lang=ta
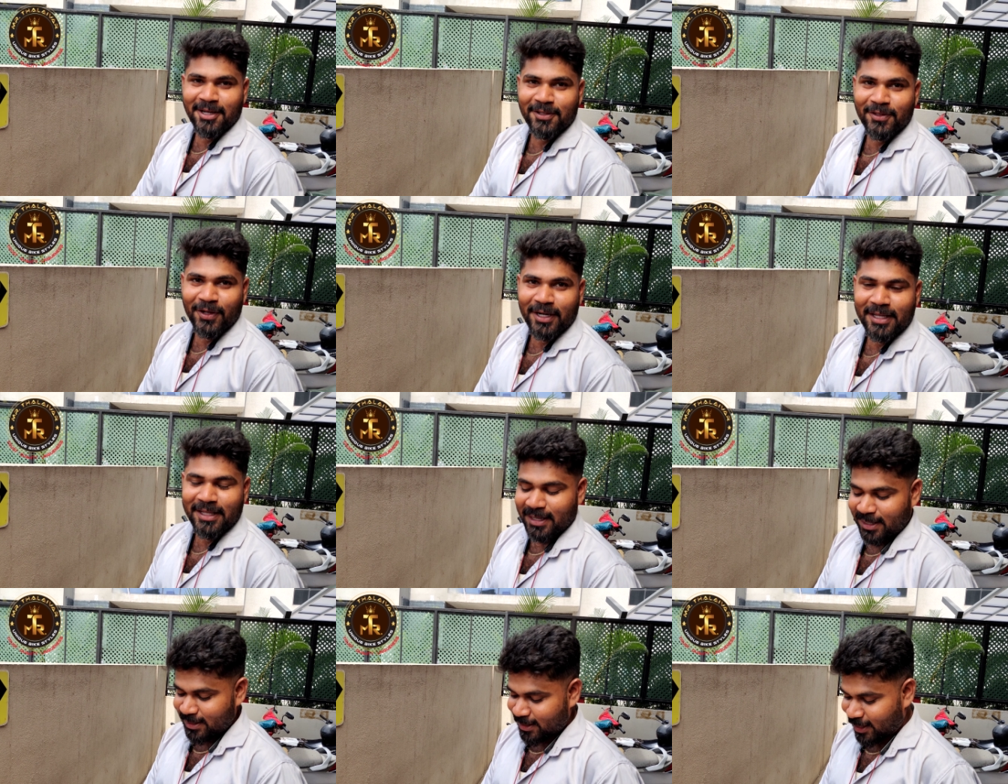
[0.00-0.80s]
எதுவும் கிடையாது
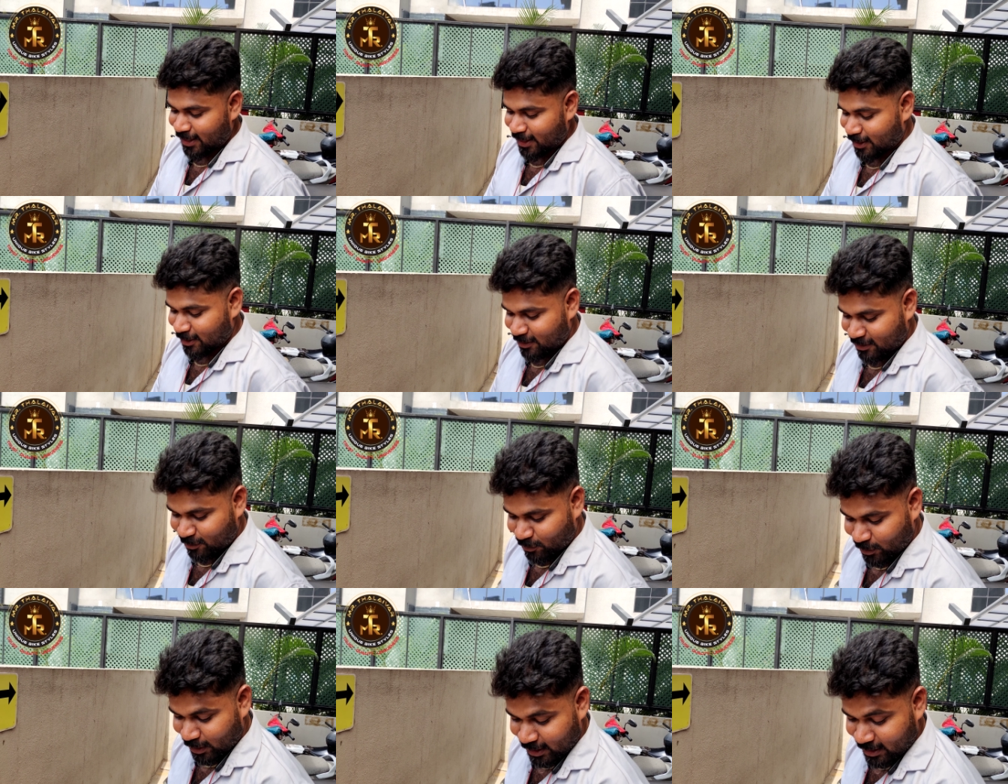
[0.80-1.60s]
அதனால்
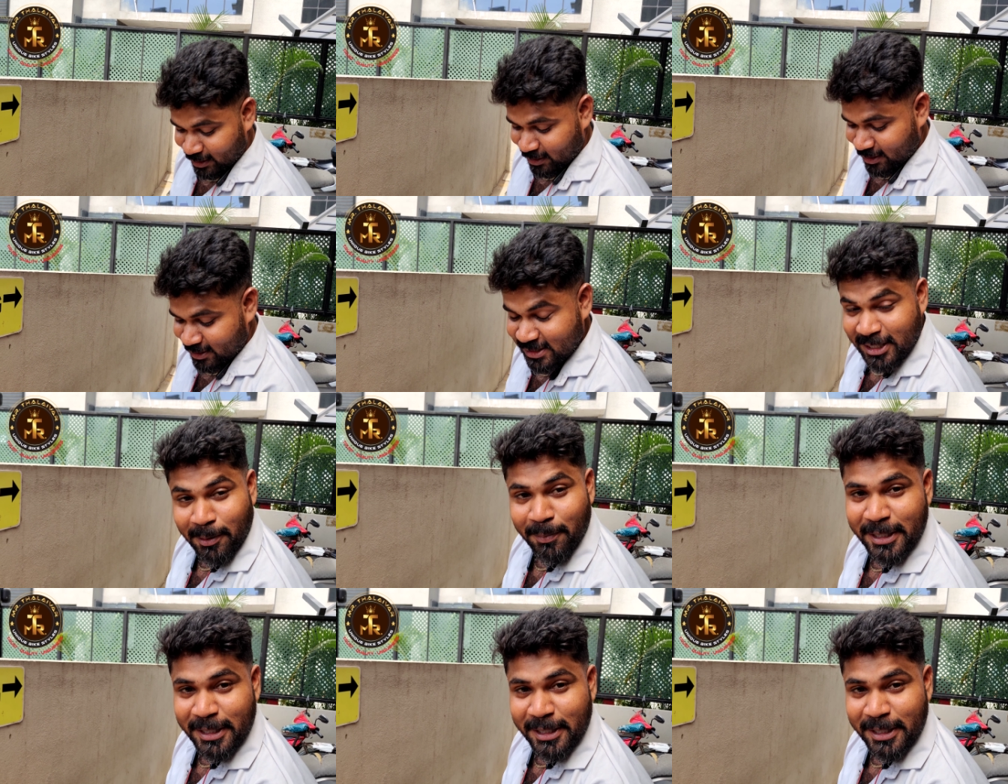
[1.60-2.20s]
உங்கள் இன்ஸ்டா